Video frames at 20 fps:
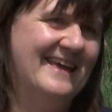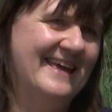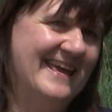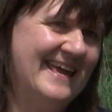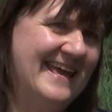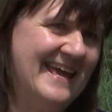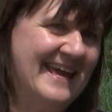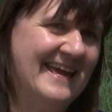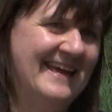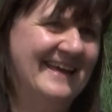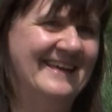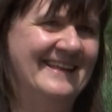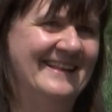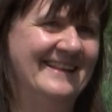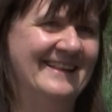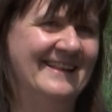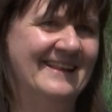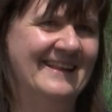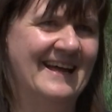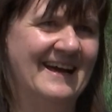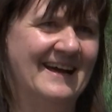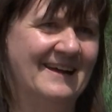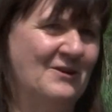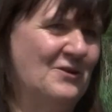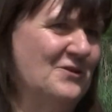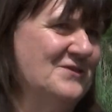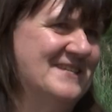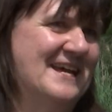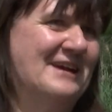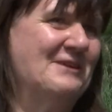E la
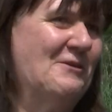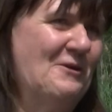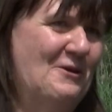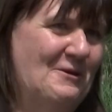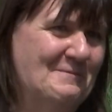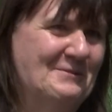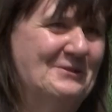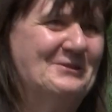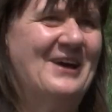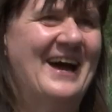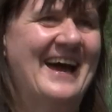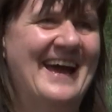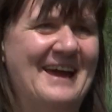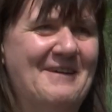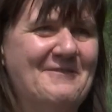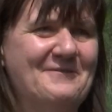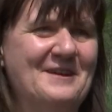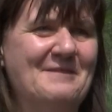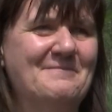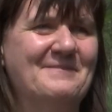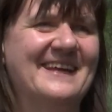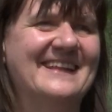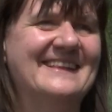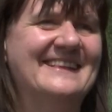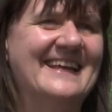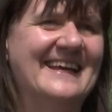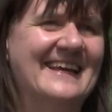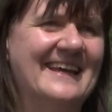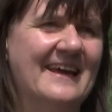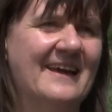cosa comoda è
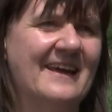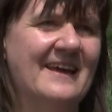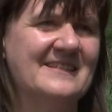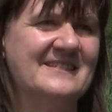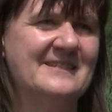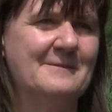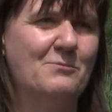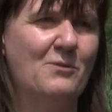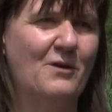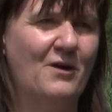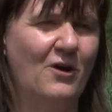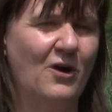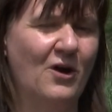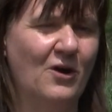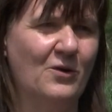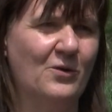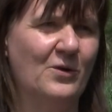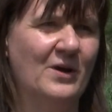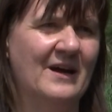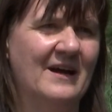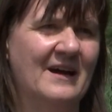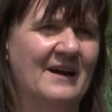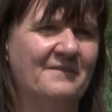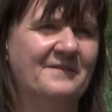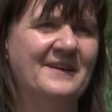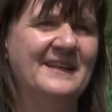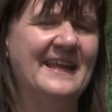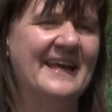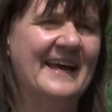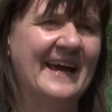ovviamente che si può eh,
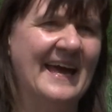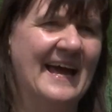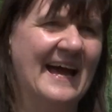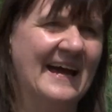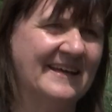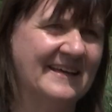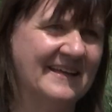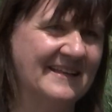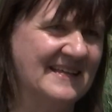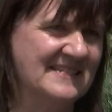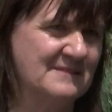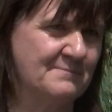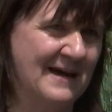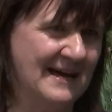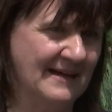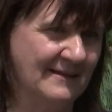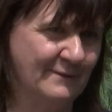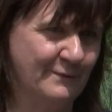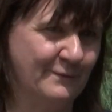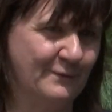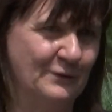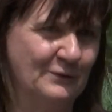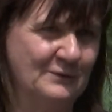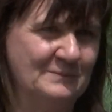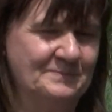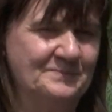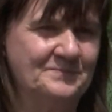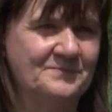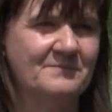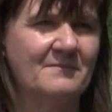vedere anche da
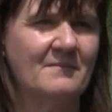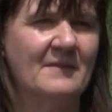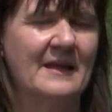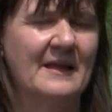smartphone.